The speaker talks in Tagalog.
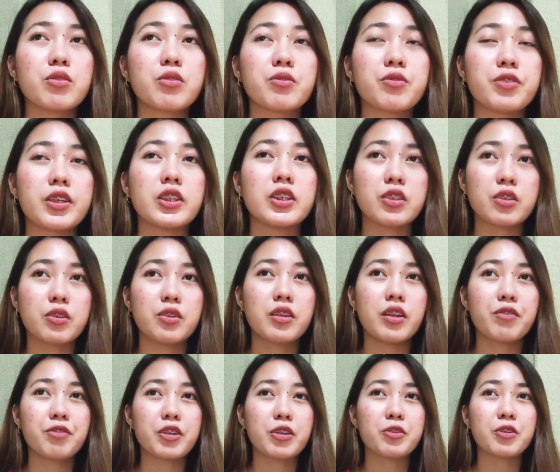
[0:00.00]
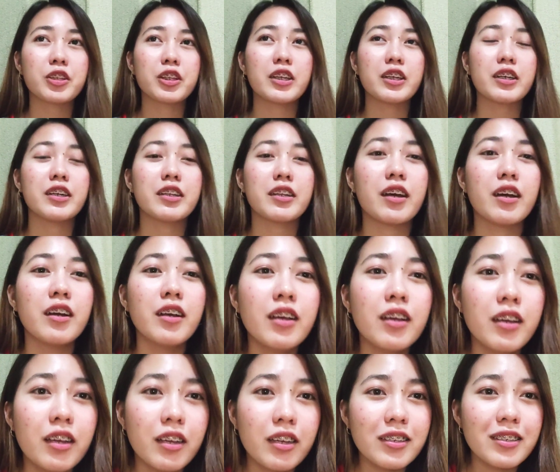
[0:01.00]
yung face ko, na feel ko talaga na
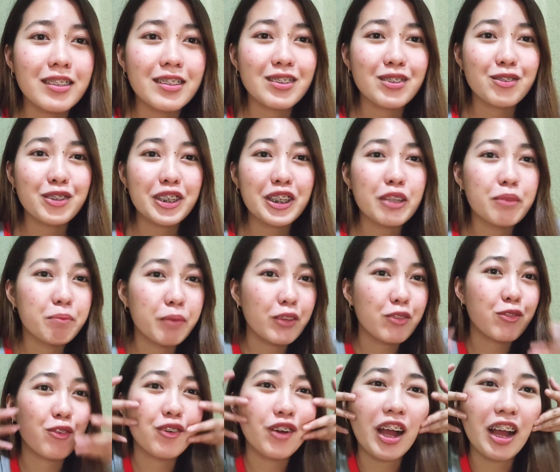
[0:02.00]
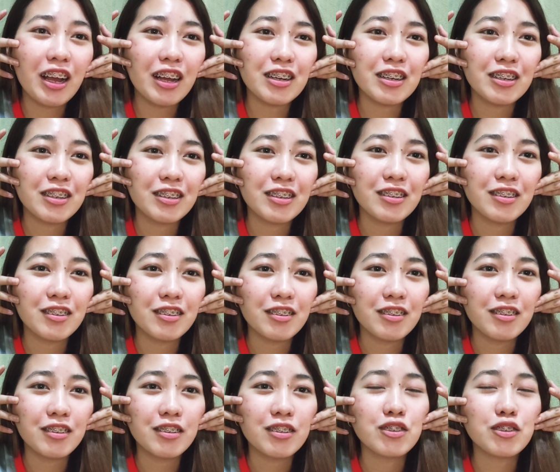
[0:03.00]
it's really butt fuck
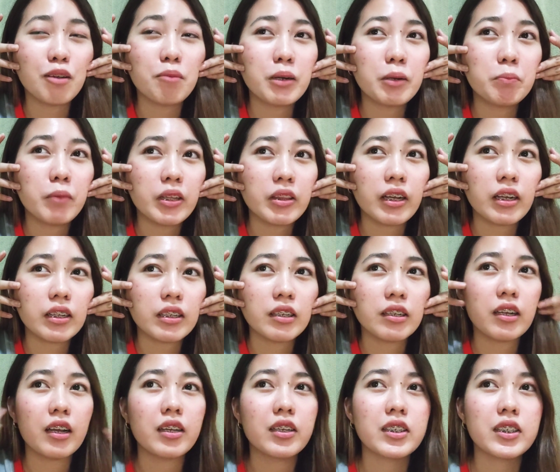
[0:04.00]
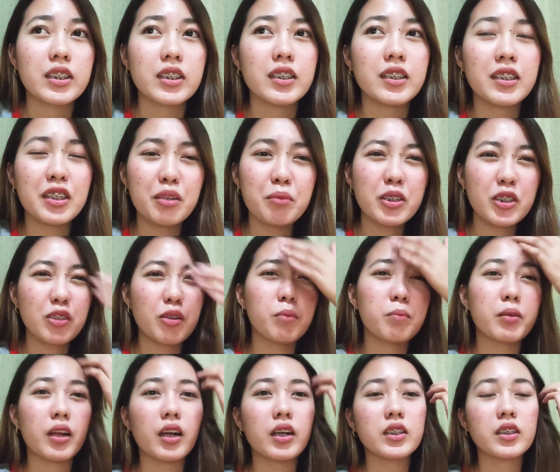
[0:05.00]
sobrang batak niya guys. Hindi naman
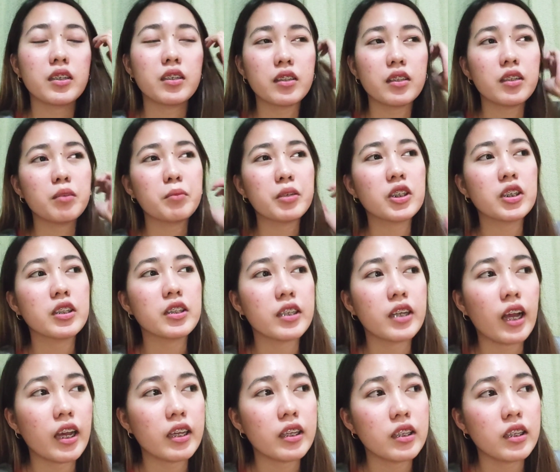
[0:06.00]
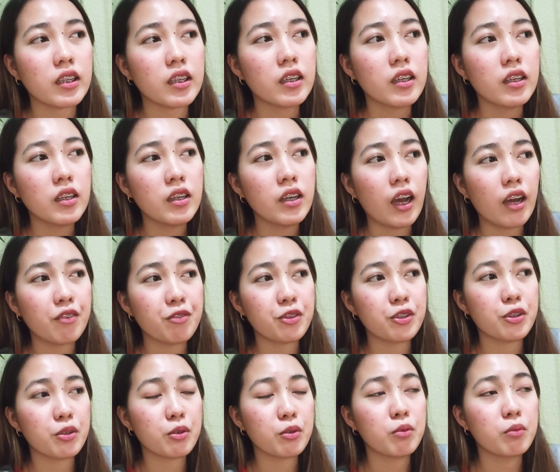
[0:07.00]
sobra kasi hindi naman siya dry
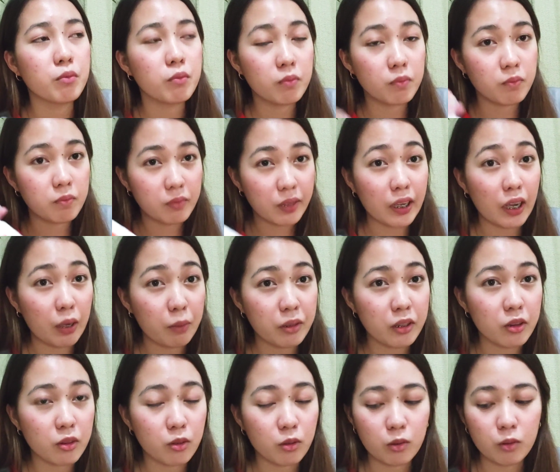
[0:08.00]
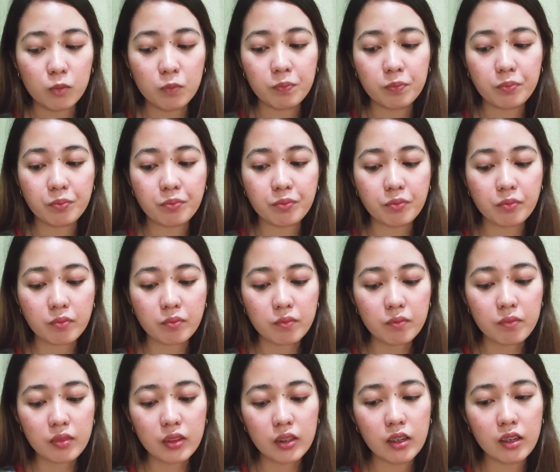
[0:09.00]
after kung magamit to.
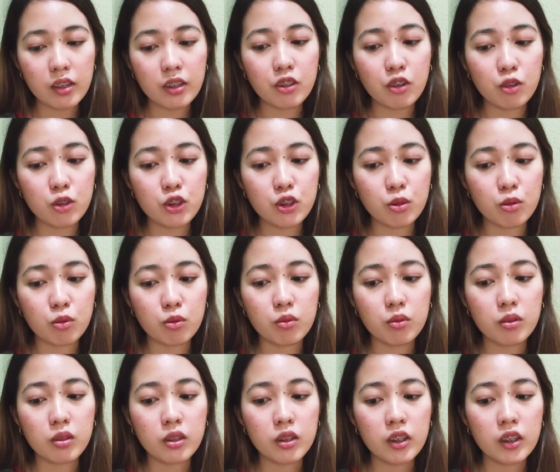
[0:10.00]
And also,